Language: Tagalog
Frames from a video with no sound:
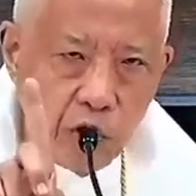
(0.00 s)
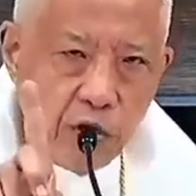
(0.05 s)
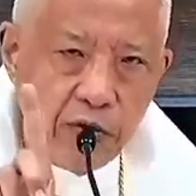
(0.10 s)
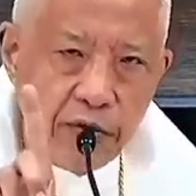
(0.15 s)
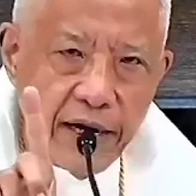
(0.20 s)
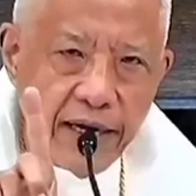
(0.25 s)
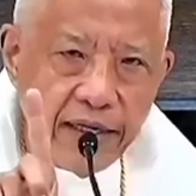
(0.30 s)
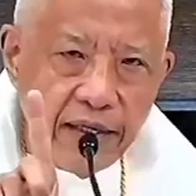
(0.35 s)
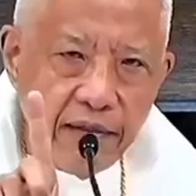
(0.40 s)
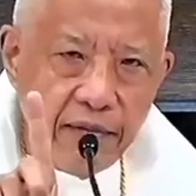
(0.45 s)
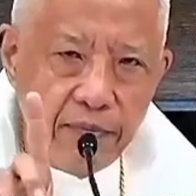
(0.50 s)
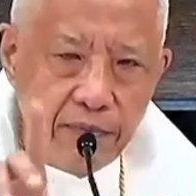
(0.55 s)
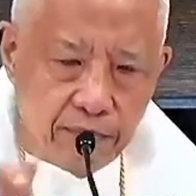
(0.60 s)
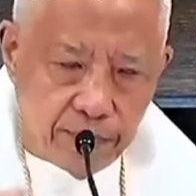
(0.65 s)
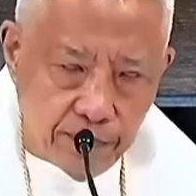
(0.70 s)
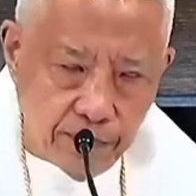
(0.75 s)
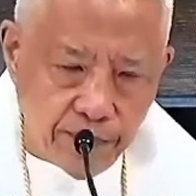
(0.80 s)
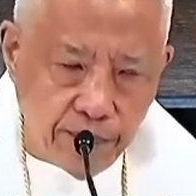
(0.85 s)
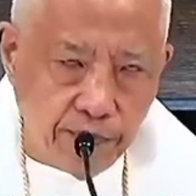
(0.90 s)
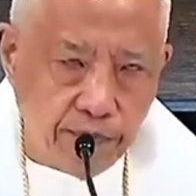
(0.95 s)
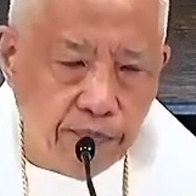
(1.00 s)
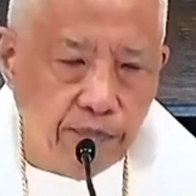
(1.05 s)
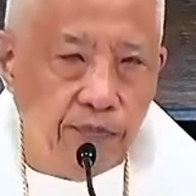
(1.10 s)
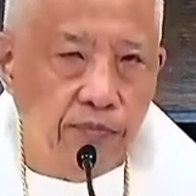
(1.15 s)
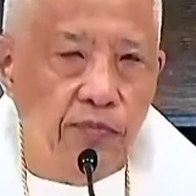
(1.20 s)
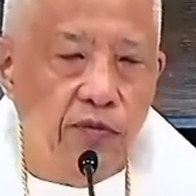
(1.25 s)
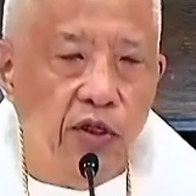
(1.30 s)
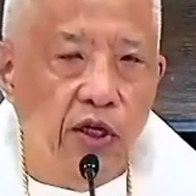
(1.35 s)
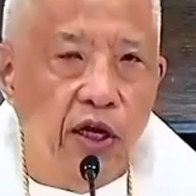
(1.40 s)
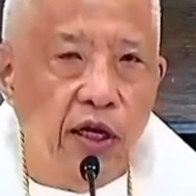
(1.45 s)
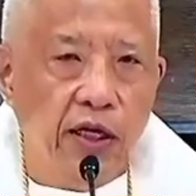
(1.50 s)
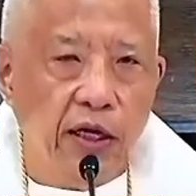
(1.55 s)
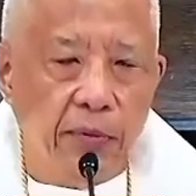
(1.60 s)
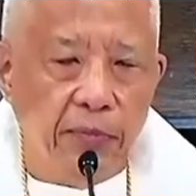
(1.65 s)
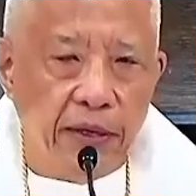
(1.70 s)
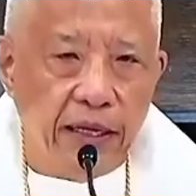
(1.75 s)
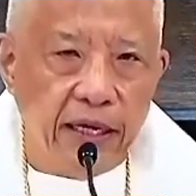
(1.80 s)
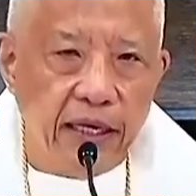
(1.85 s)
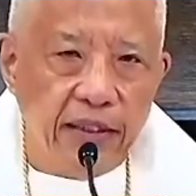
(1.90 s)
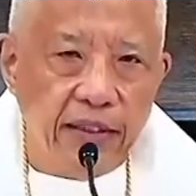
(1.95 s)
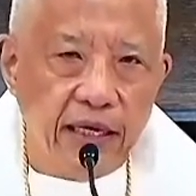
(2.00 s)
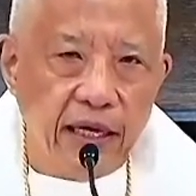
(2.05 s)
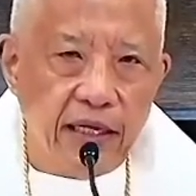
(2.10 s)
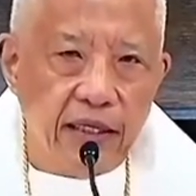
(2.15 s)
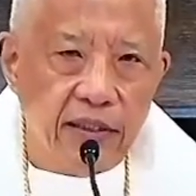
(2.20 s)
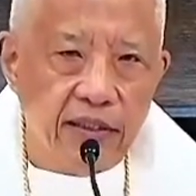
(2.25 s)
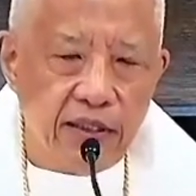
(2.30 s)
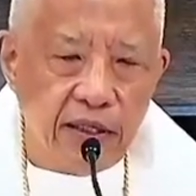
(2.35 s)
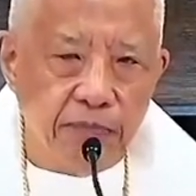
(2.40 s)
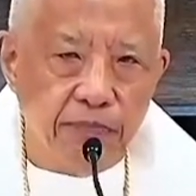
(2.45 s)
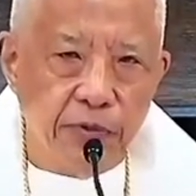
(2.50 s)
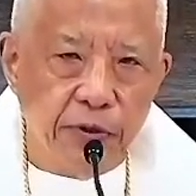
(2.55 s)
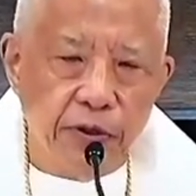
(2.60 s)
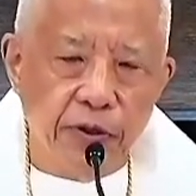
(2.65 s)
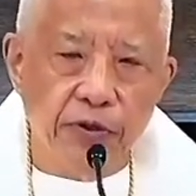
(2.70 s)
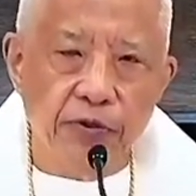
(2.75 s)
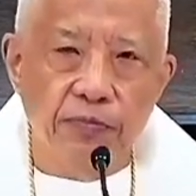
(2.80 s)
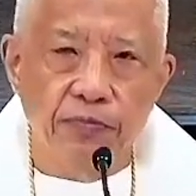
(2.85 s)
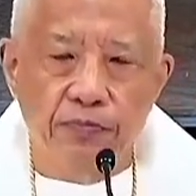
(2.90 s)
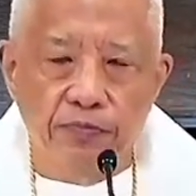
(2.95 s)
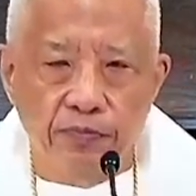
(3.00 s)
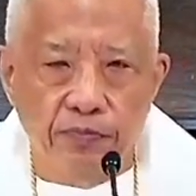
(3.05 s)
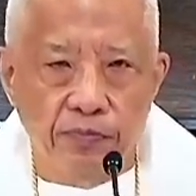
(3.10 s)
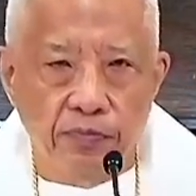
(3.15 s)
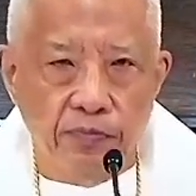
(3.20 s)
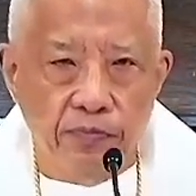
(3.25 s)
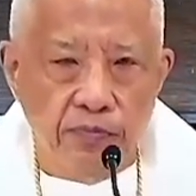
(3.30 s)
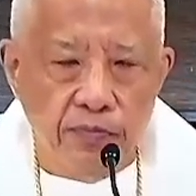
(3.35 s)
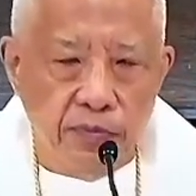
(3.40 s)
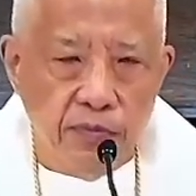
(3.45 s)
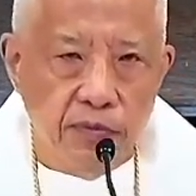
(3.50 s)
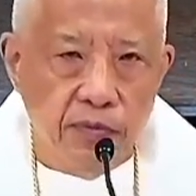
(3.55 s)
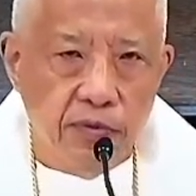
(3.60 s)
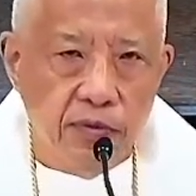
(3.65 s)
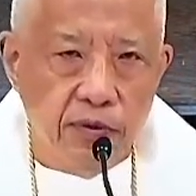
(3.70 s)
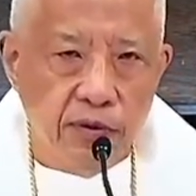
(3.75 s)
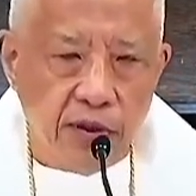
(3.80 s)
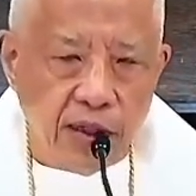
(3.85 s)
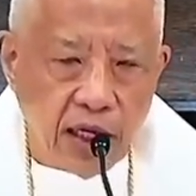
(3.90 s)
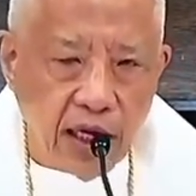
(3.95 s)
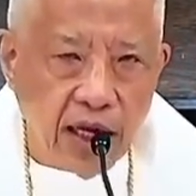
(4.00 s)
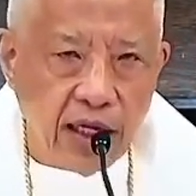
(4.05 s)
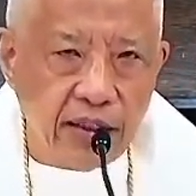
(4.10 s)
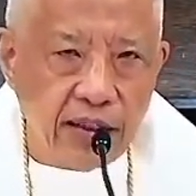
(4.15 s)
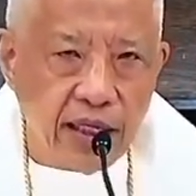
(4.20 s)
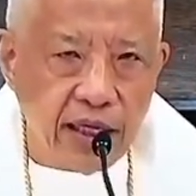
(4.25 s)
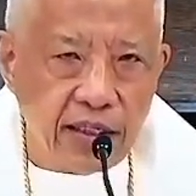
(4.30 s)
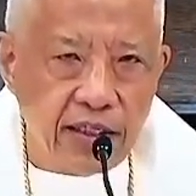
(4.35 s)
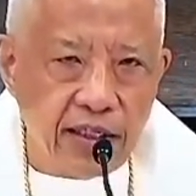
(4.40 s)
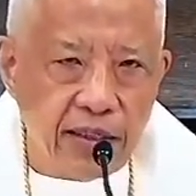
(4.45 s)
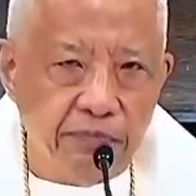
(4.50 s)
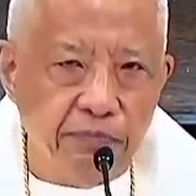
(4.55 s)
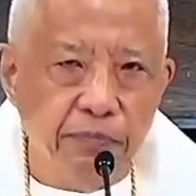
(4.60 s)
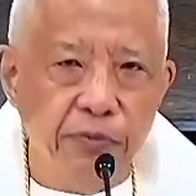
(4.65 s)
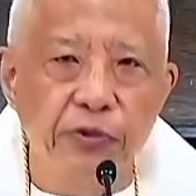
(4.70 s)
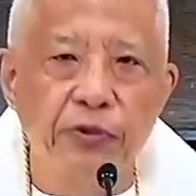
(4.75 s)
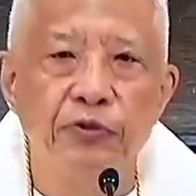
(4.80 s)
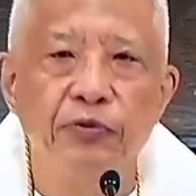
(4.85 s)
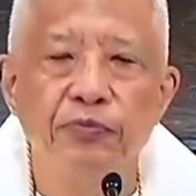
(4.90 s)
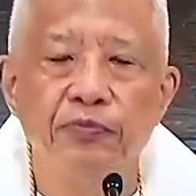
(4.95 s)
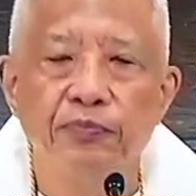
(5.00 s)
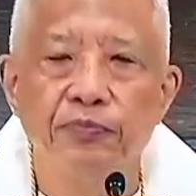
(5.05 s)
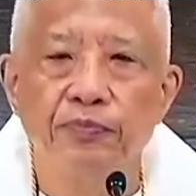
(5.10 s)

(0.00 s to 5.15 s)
Juan, Kabanata 10, Talata 10.